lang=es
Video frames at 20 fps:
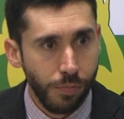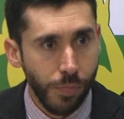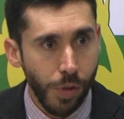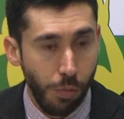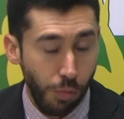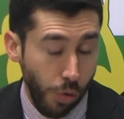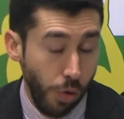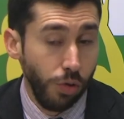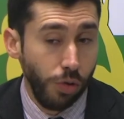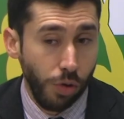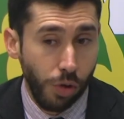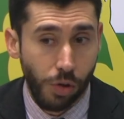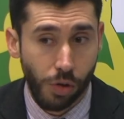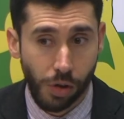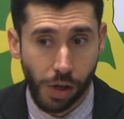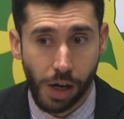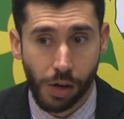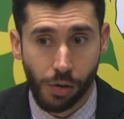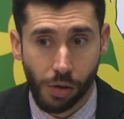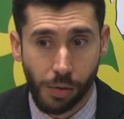triples? yo
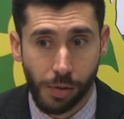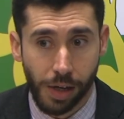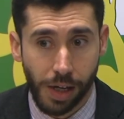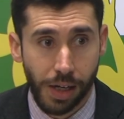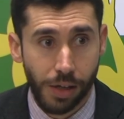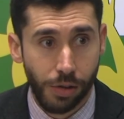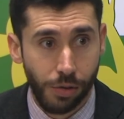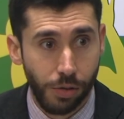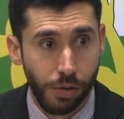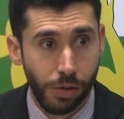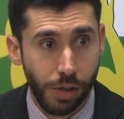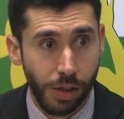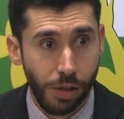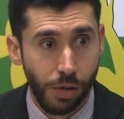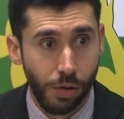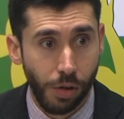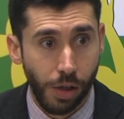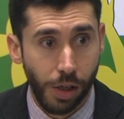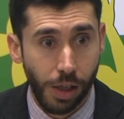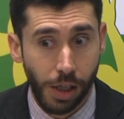creo que algo habrá, ¿no? Es
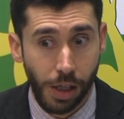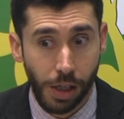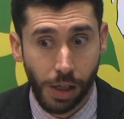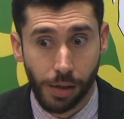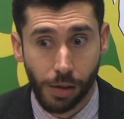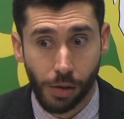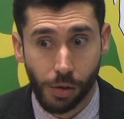lo que,